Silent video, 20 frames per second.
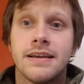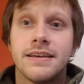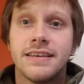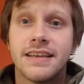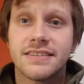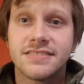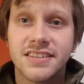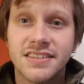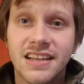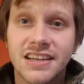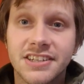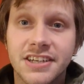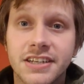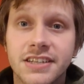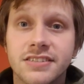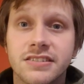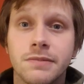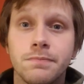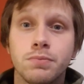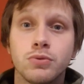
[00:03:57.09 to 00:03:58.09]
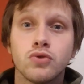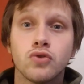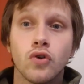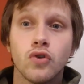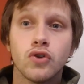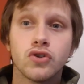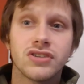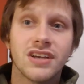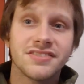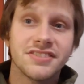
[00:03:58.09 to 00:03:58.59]
Y así Talleres se puso
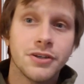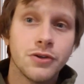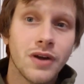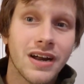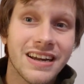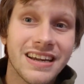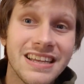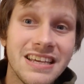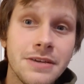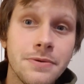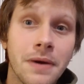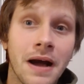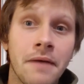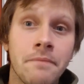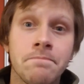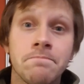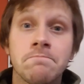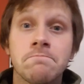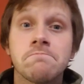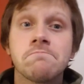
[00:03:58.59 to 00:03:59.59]
2 a 0 arriba